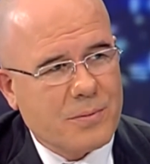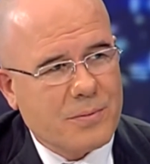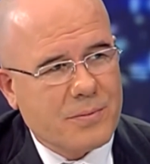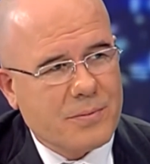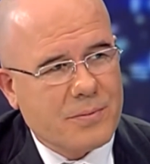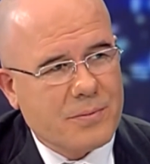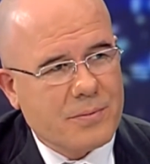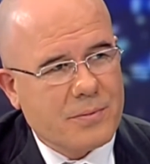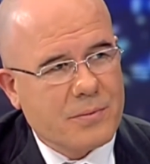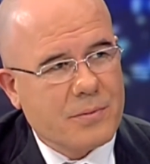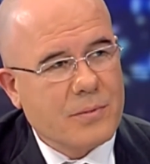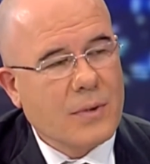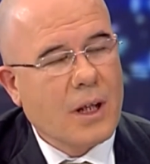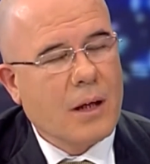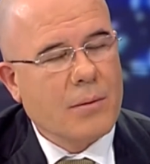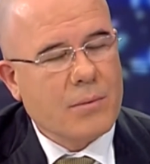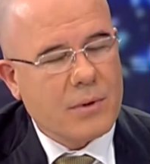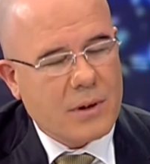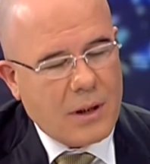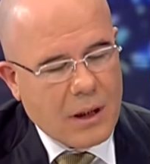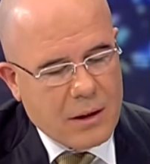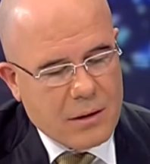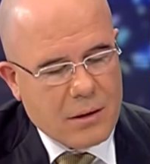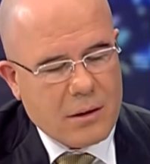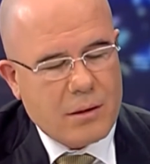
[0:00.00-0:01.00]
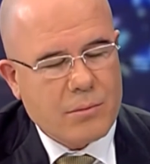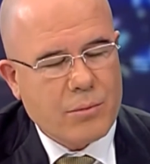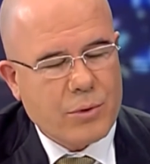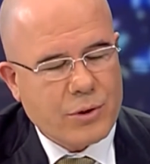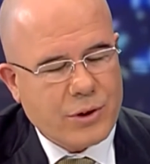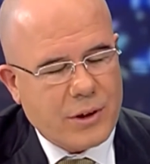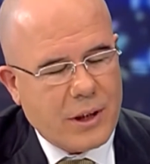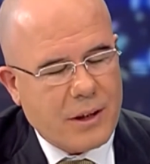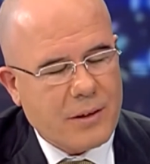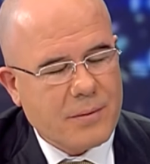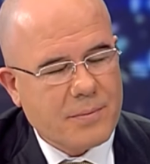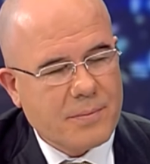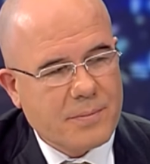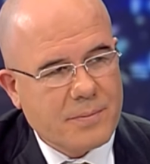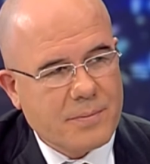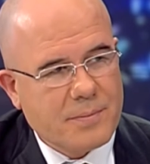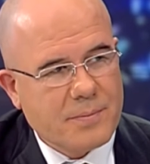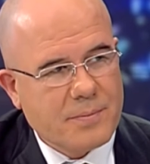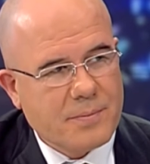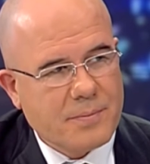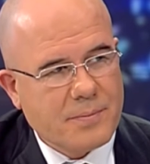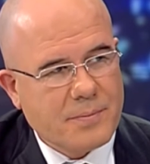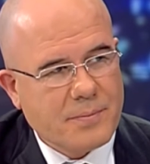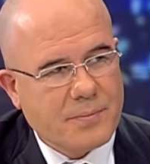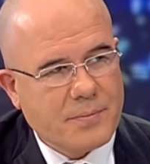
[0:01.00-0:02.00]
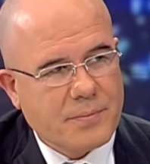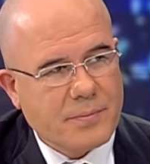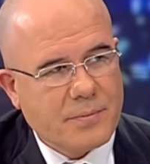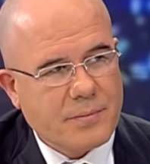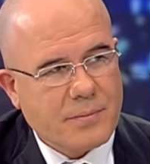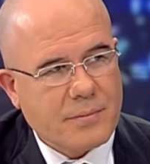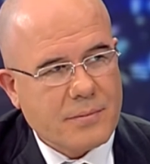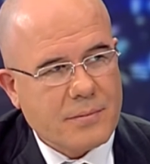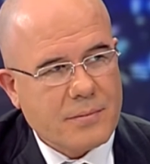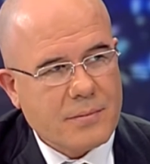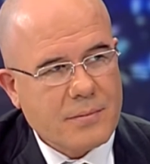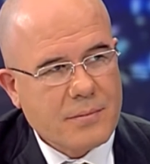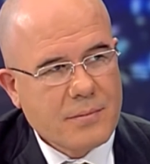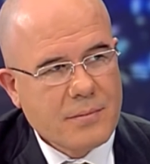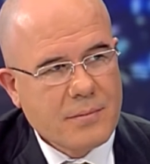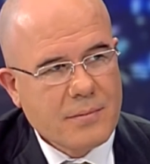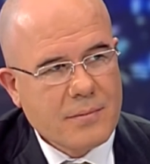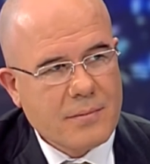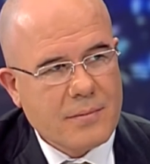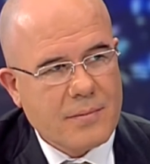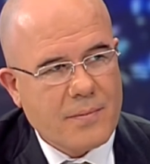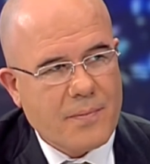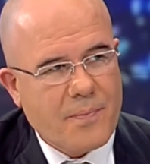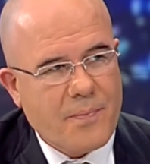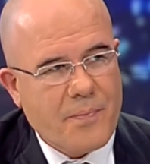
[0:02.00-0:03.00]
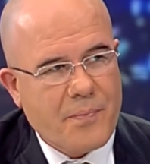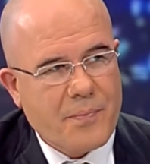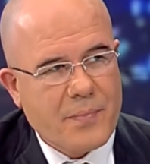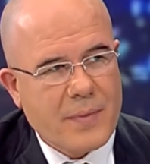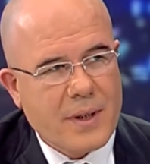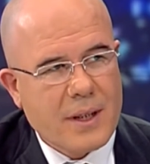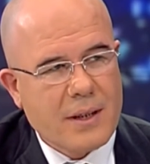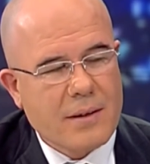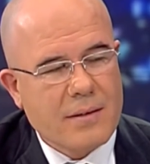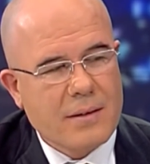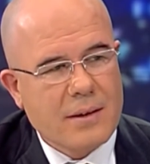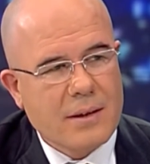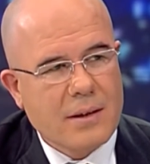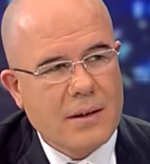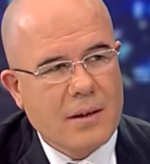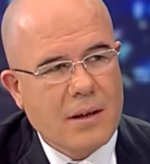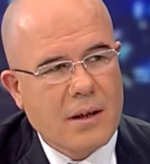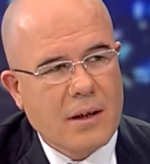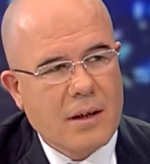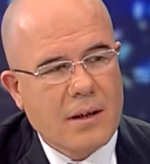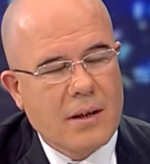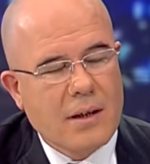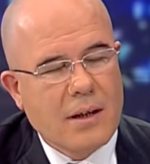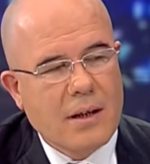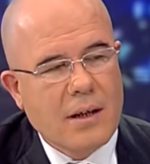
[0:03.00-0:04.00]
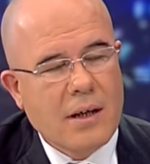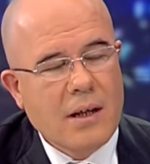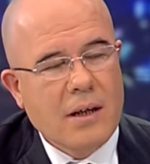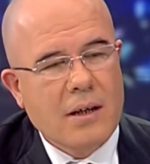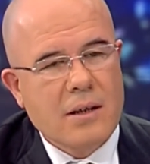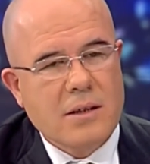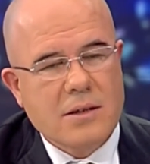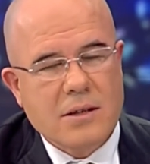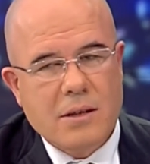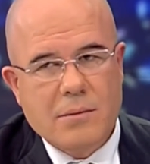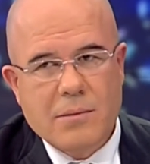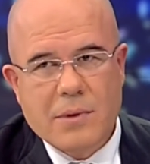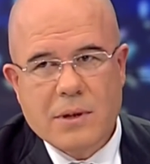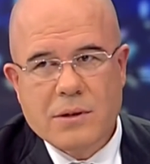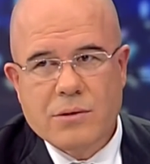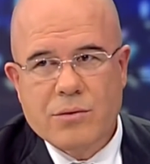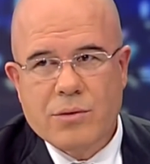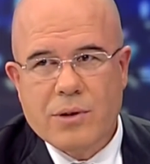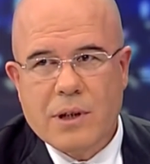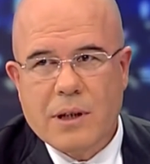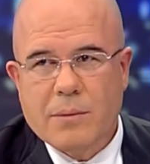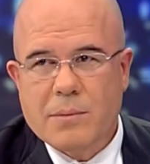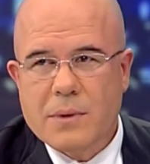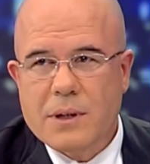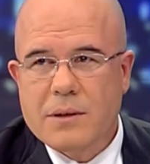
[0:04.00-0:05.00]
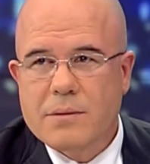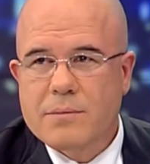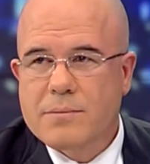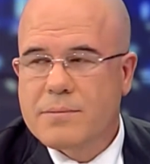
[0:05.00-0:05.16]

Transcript: Ya. Tabii tadını bozar çok enteresan bir şey gerçekten. Her yani aşaması önemli. O gün